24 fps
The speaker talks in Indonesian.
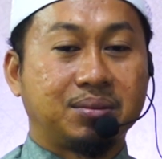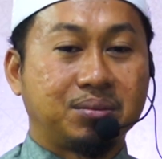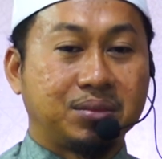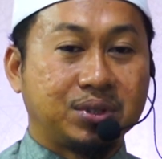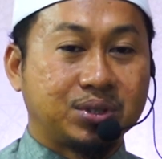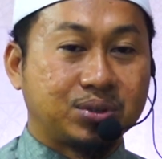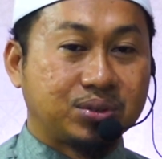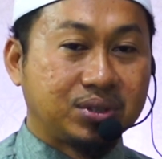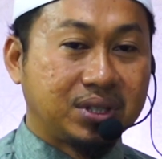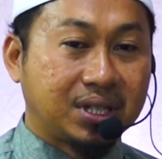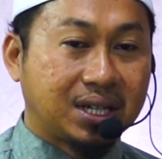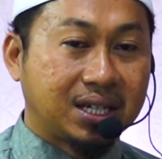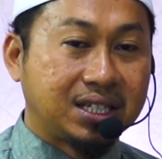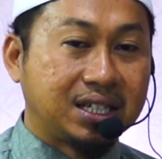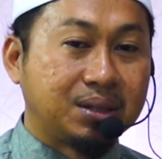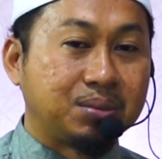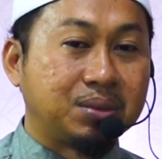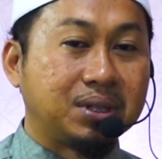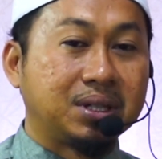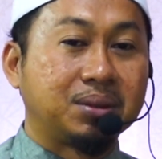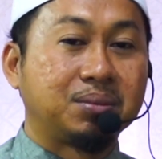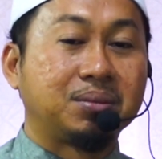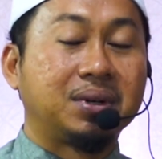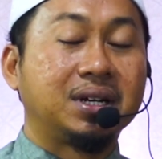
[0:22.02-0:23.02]
Maksudnya
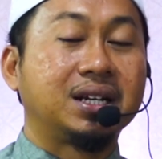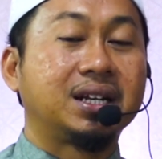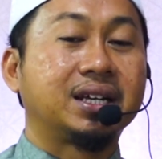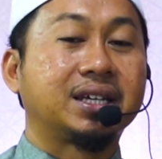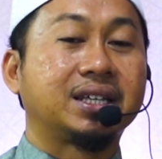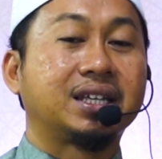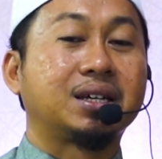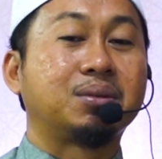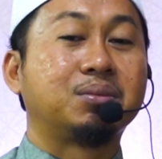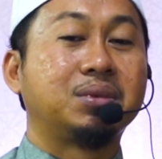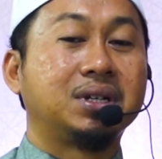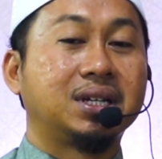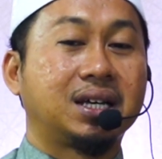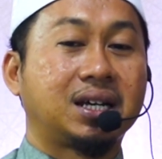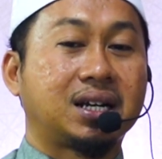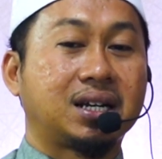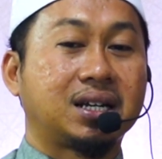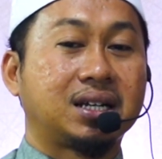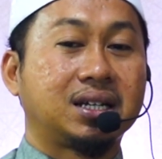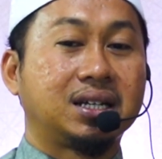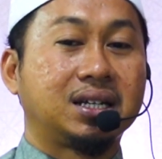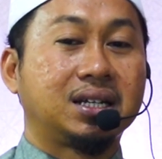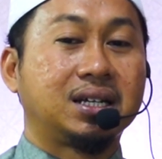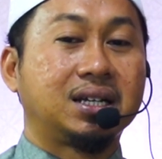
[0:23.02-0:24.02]
agama mana yang benar.
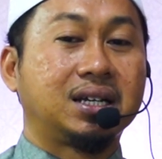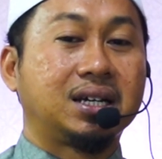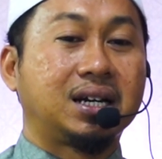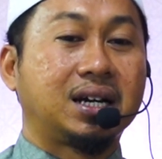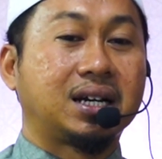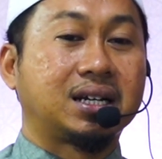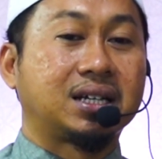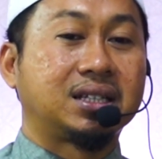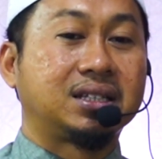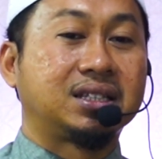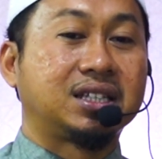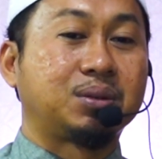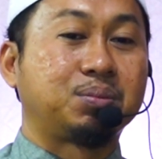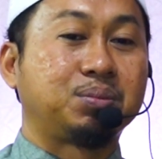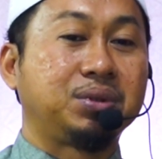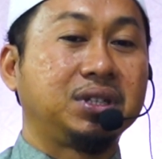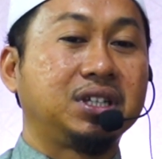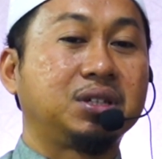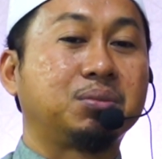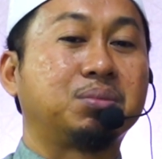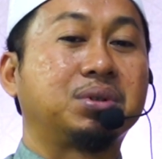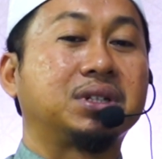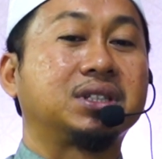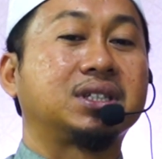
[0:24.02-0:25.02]
Akan tapi
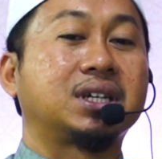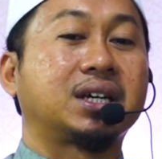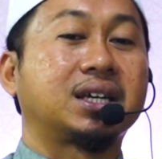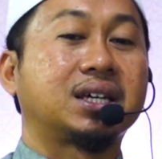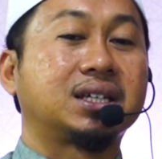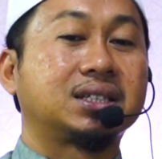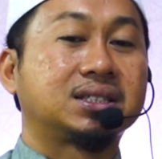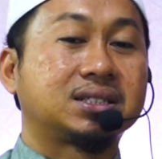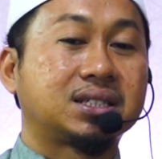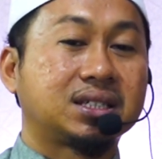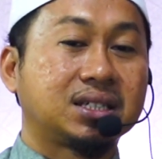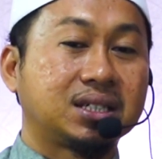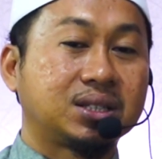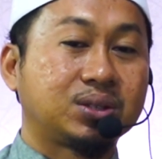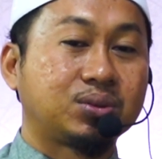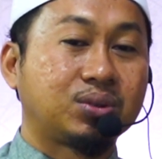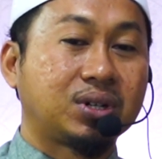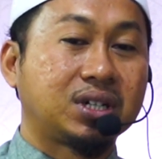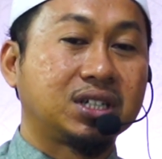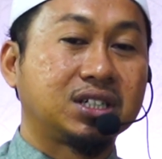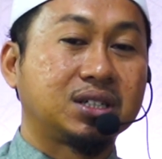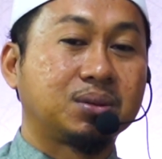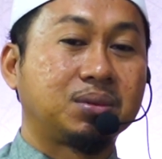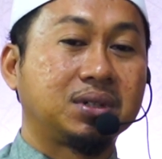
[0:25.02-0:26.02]
percayaan saya
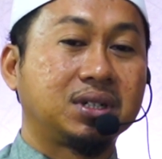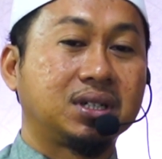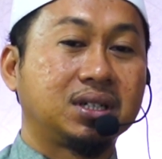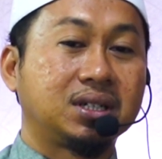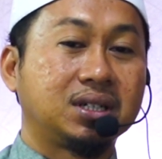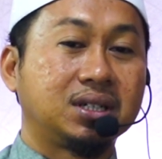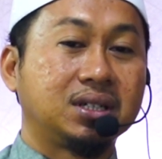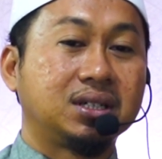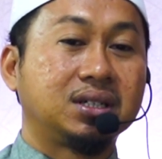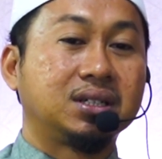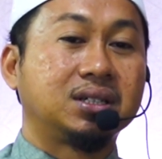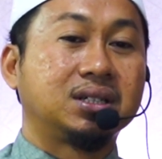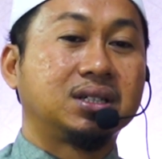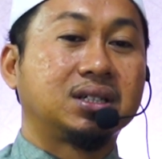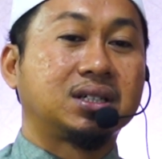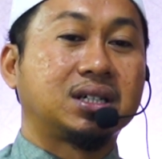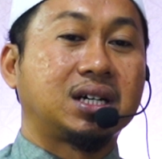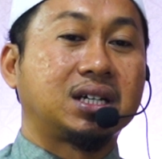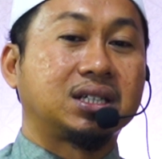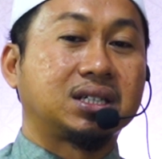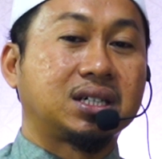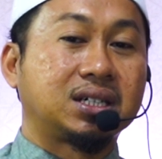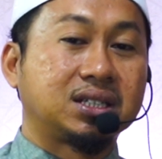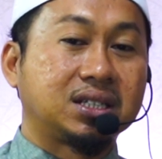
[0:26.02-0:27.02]
Tuhan kepada
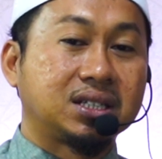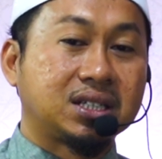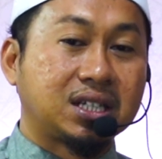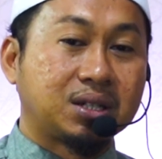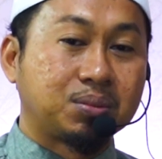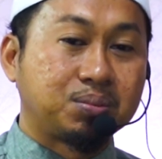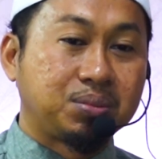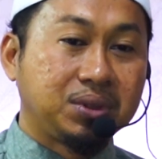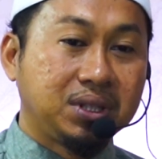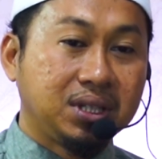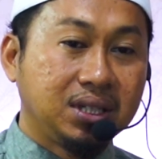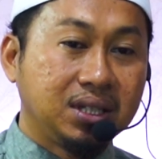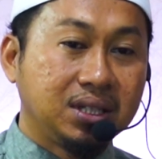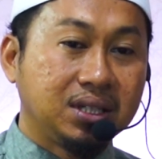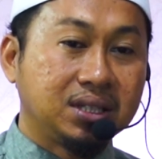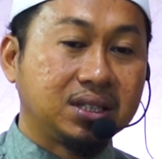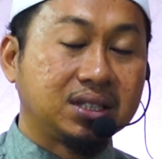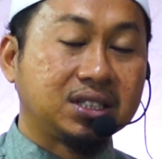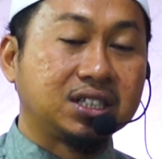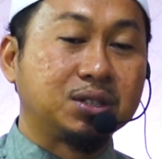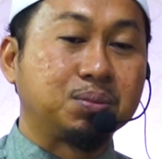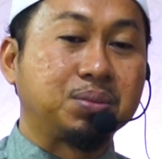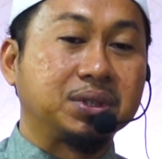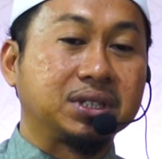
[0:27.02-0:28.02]
akan tapi
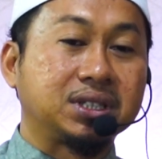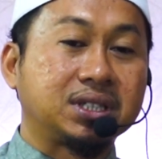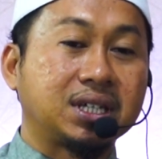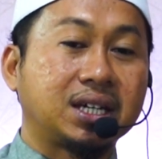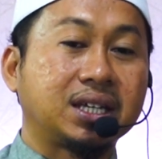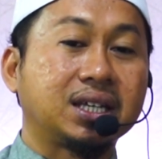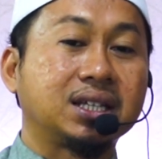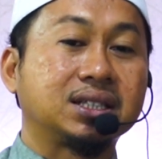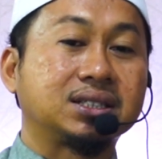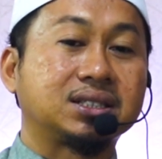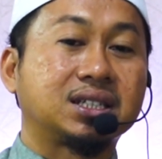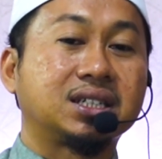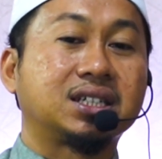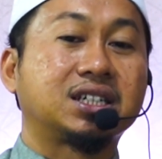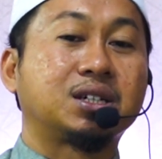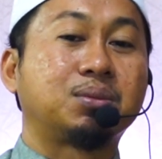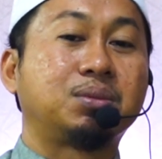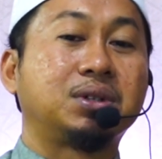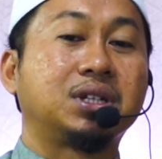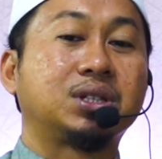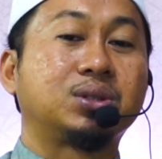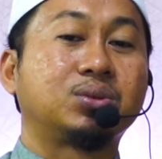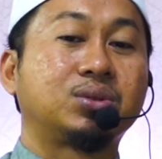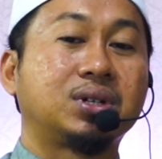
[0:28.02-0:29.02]
kepercayaan saya
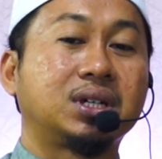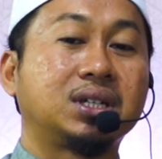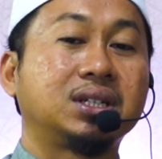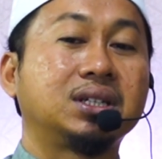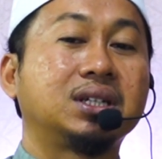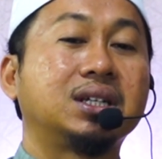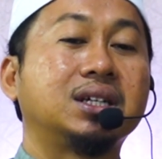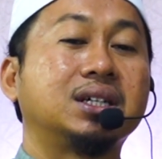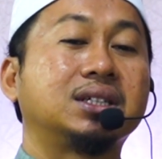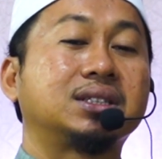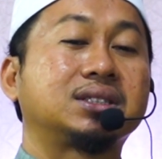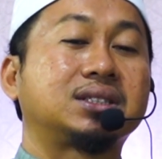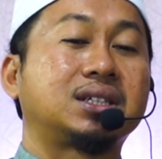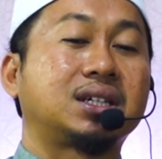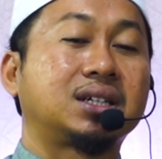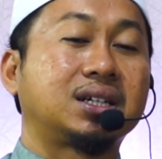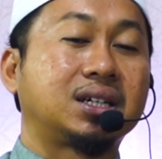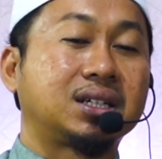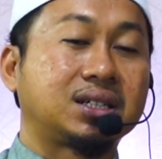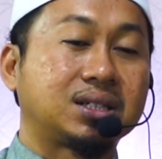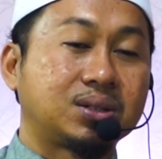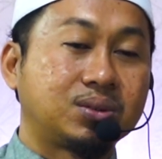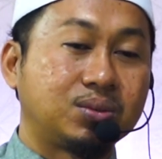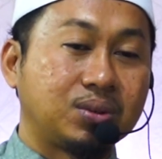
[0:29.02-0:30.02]
kepada Tuhan
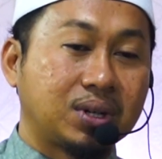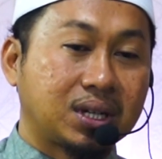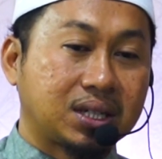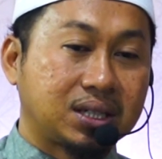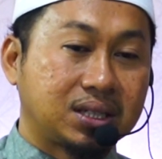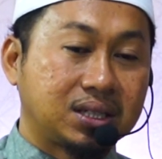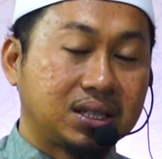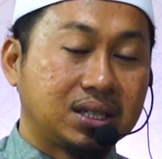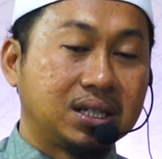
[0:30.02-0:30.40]
sangat kuat.